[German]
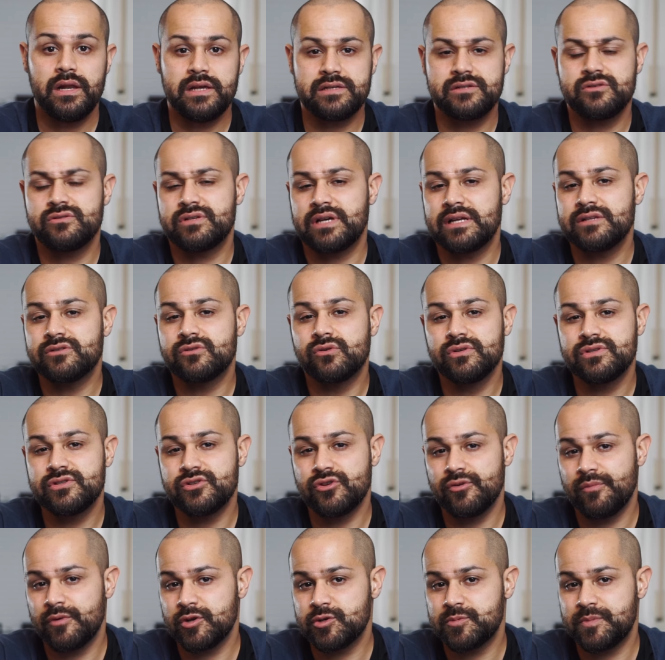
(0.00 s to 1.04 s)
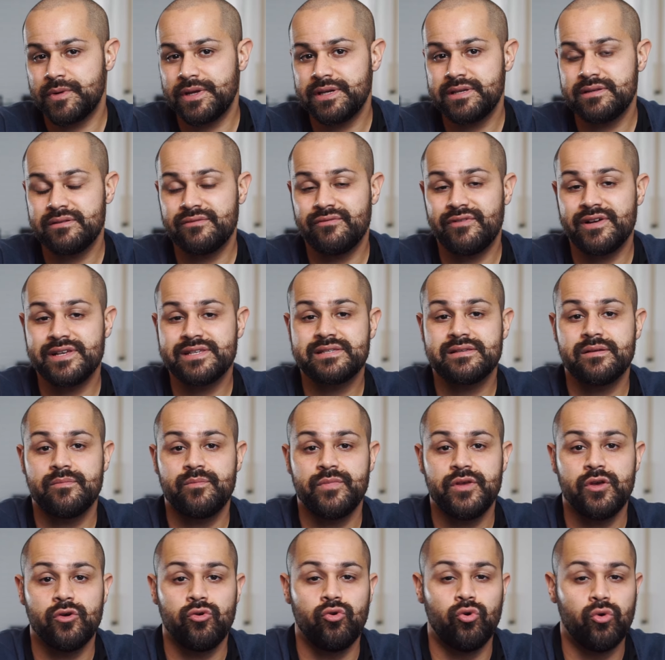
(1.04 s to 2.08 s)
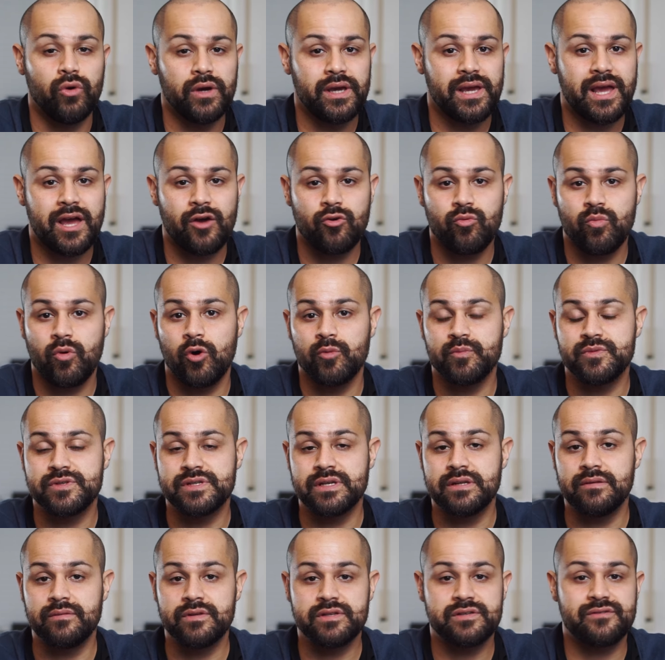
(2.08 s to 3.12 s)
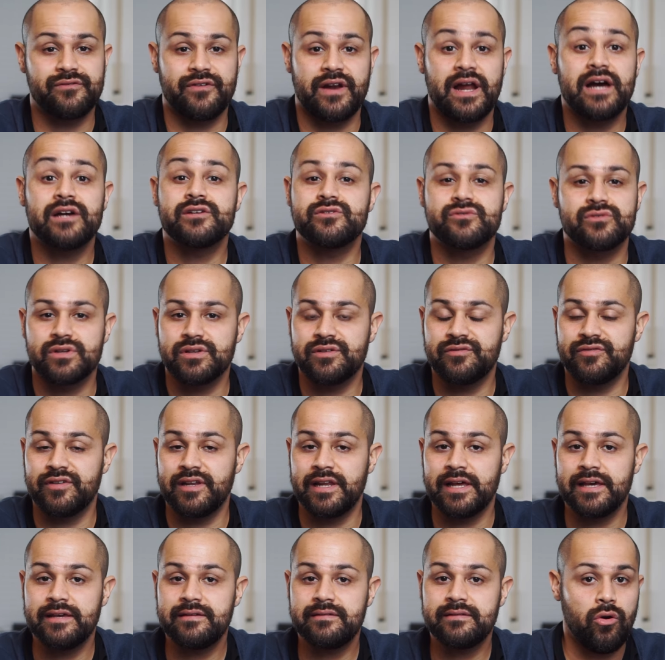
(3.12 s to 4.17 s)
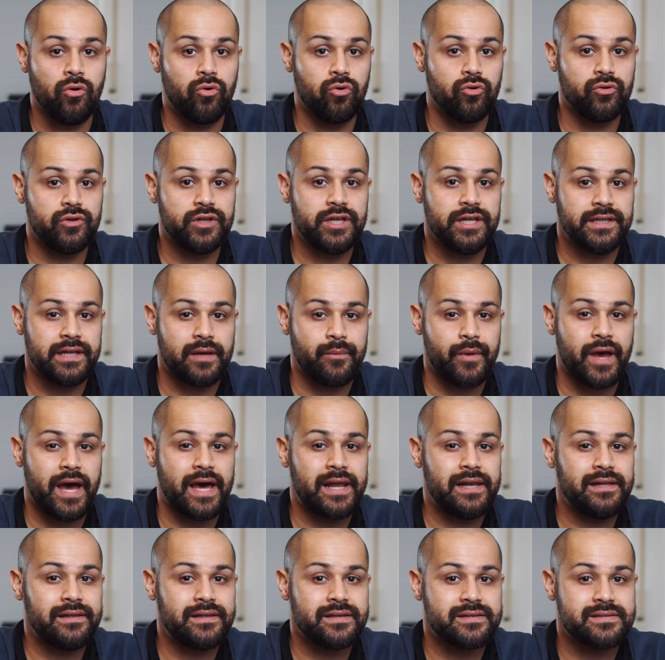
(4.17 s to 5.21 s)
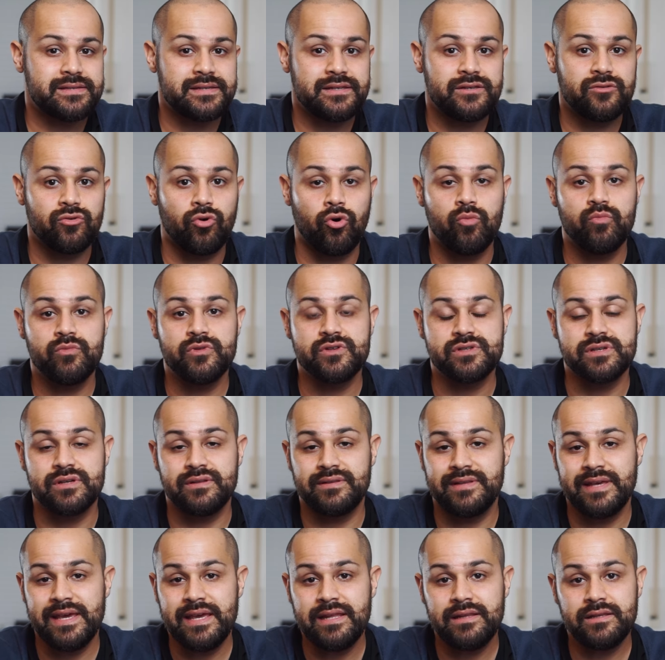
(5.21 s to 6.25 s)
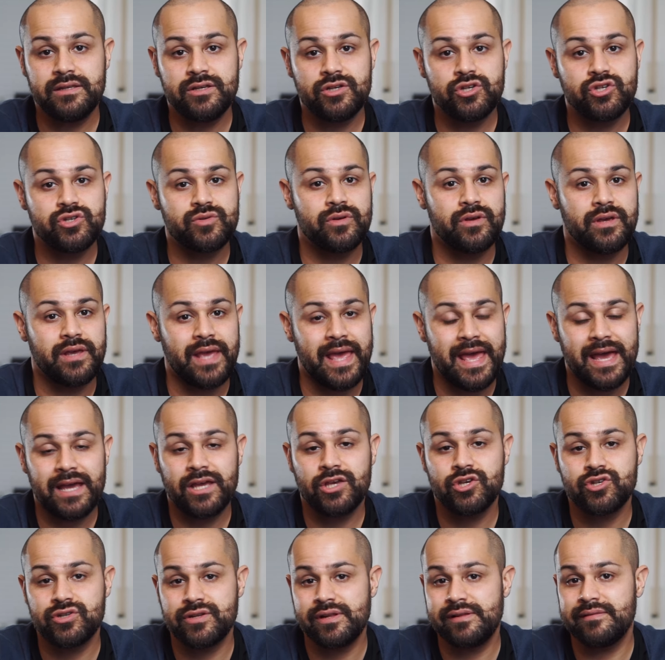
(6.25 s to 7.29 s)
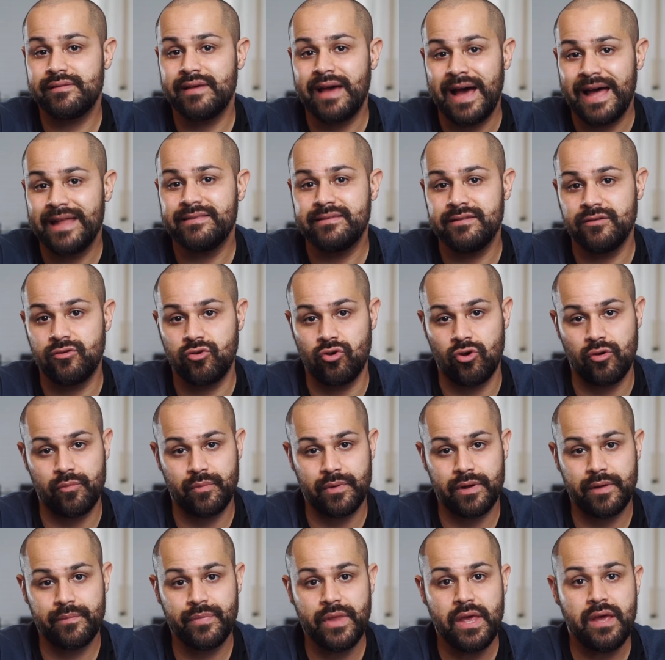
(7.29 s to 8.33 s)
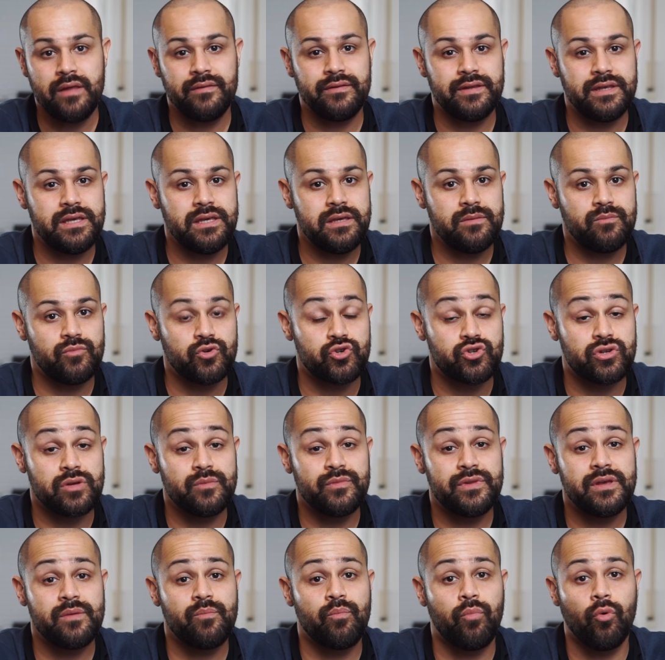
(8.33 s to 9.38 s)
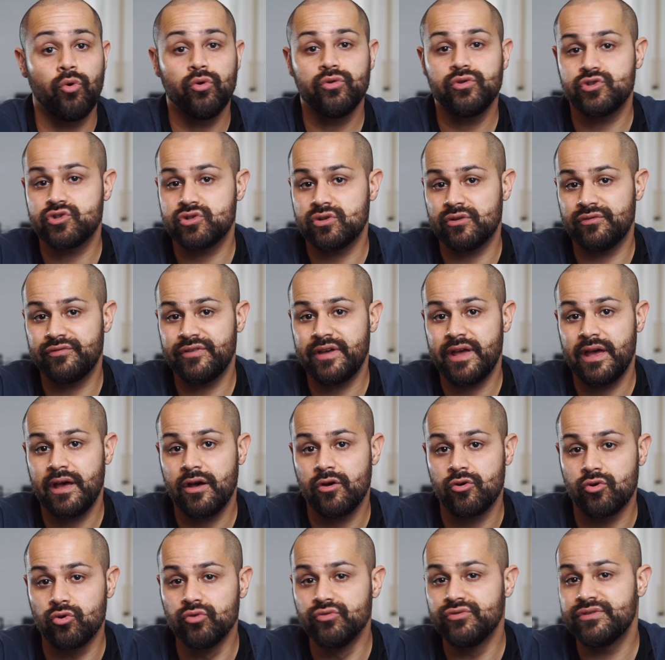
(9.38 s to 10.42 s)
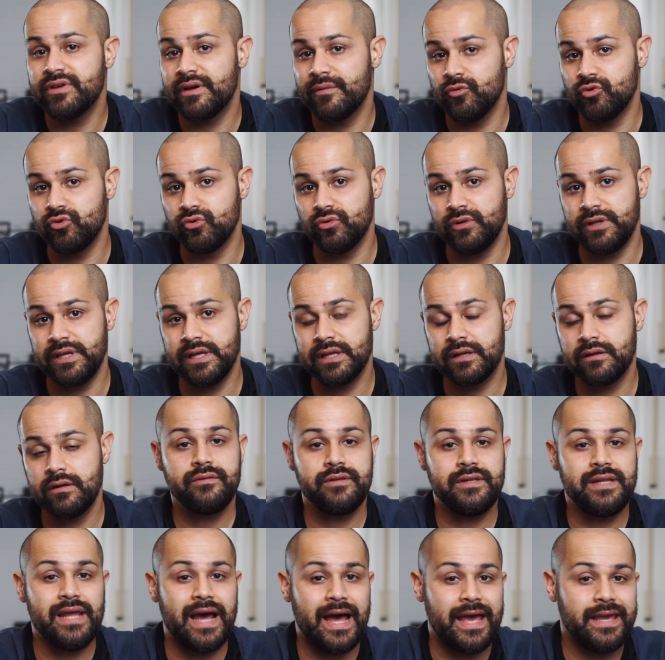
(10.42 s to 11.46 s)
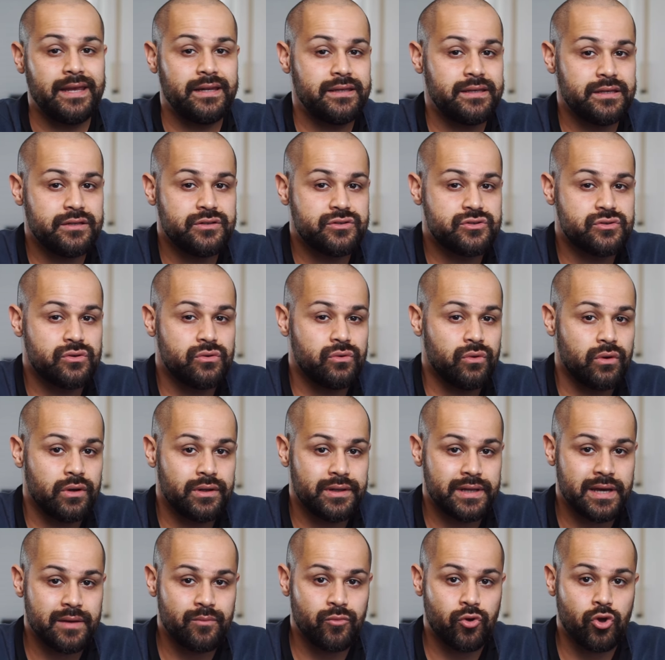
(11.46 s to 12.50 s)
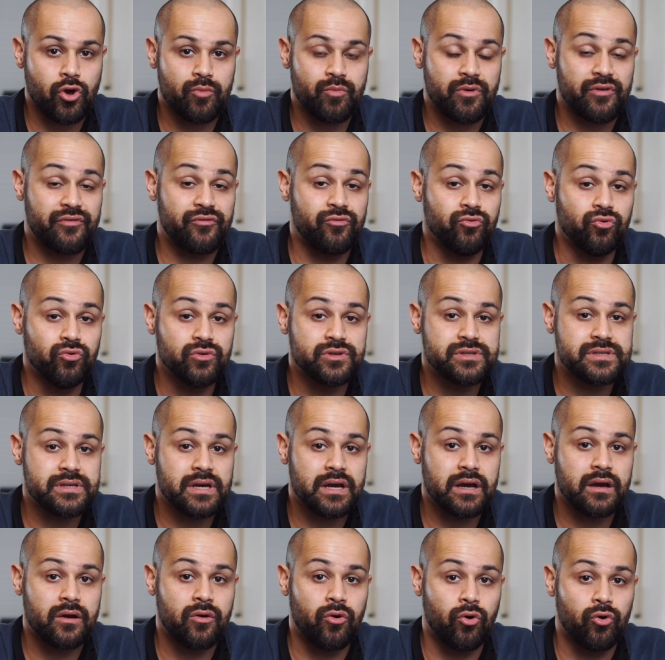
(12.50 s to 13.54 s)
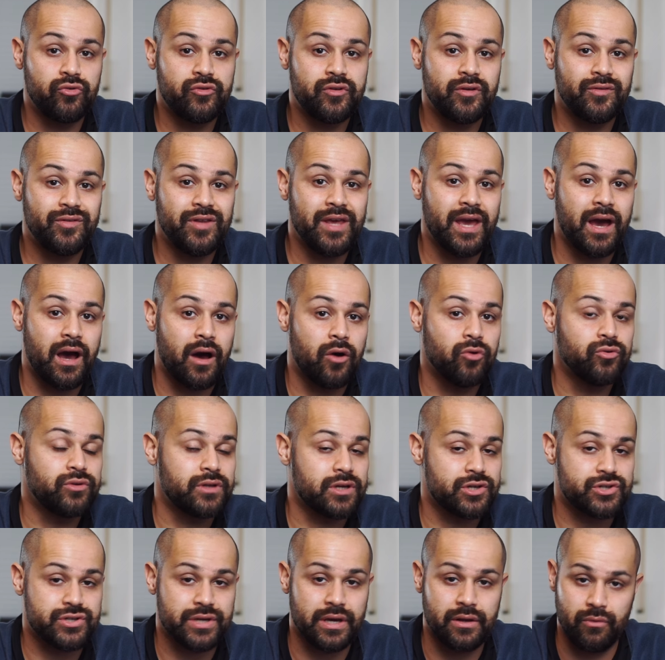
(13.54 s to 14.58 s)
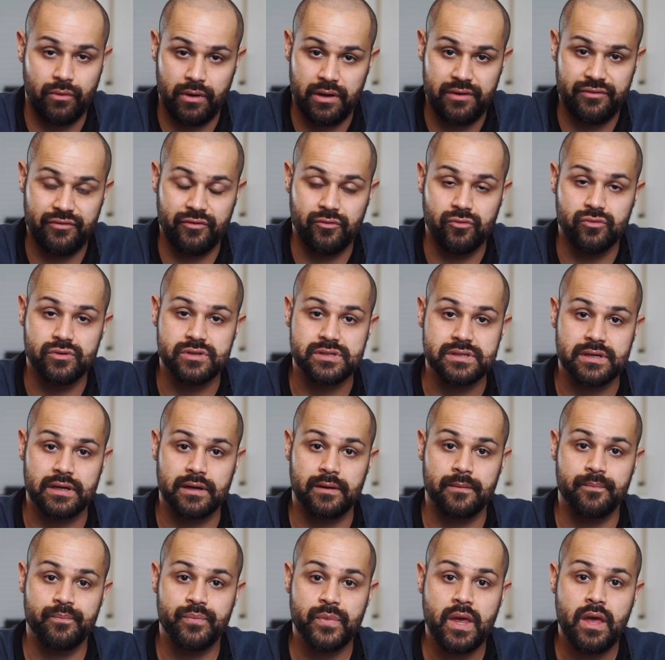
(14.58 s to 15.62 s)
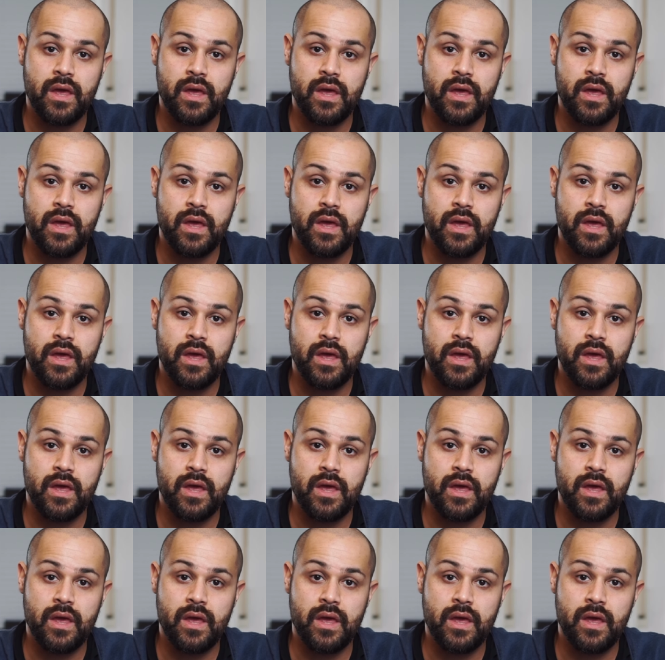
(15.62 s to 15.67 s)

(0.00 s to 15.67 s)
Lass uns ganz ganz kurz darüber sprechen, was Biologiker überhaupt sind. Das fragst du dich vielleicht. Und dabei handelt es sich um synthetisch hergestellte Antikörper, die bestimmte Botenstoffe heruntermodulieren, die die eigentliche Entzündung in deinem Körper verursachen und die Hauterscheinungen verursachen.